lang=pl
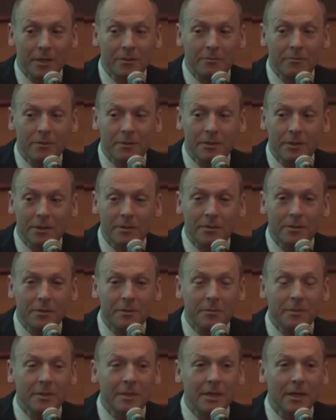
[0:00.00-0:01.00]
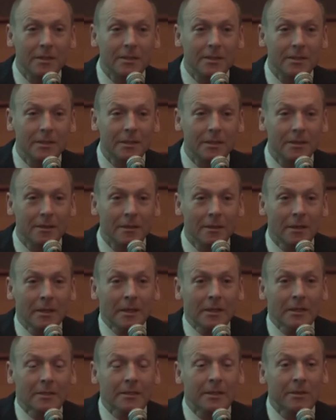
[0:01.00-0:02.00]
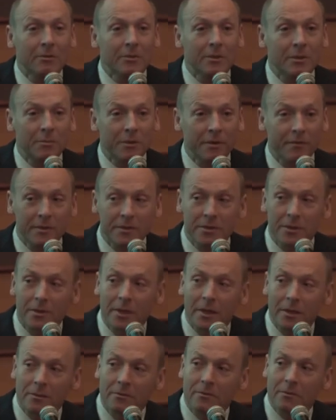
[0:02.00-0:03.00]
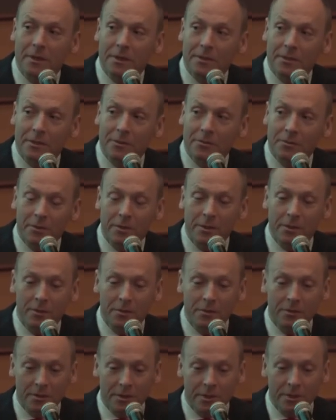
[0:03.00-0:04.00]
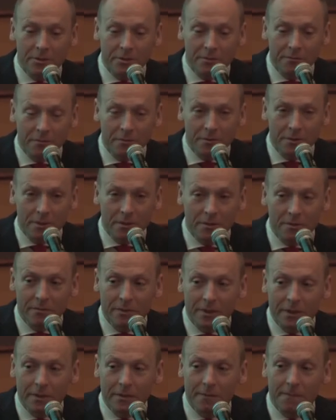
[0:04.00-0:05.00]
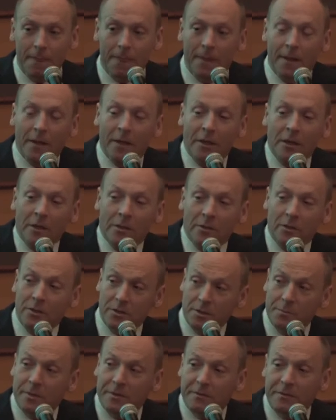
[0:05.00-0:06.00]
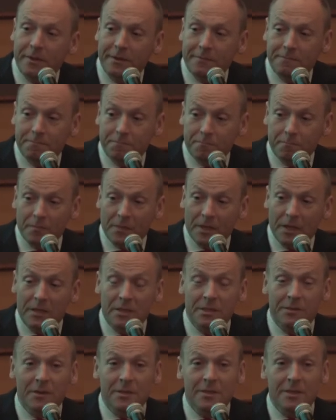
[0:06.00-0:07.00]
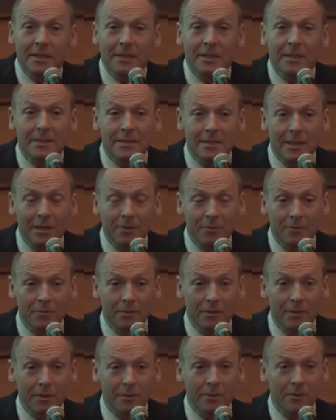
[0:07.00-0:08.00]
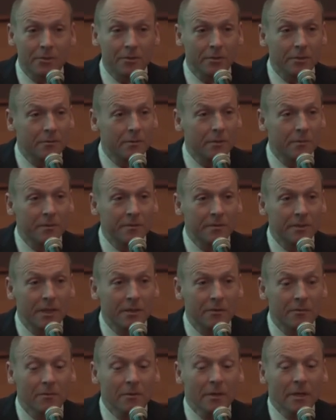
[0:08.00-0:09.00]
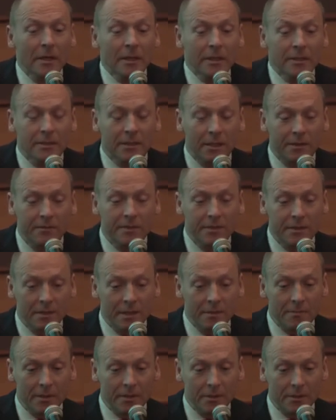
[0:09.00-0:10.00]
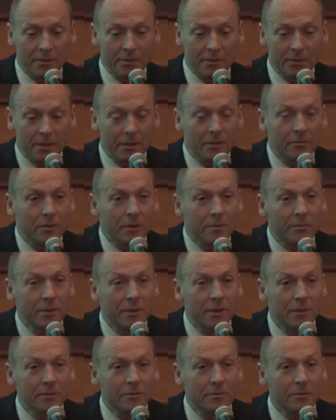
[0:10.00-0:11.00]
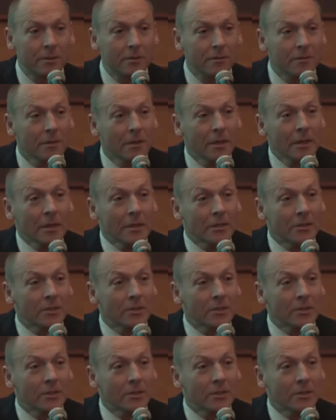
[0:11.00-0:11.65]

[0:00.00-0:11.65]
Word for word: przyjaciół do tego, żeby ta gazeta stała się profesjonalną gazetą, jeśli chodzi o dalsze funkcjonowanie. To, co pewnie związany z naszą działalnością. To powstają serwisy tematyczne, które pokazują,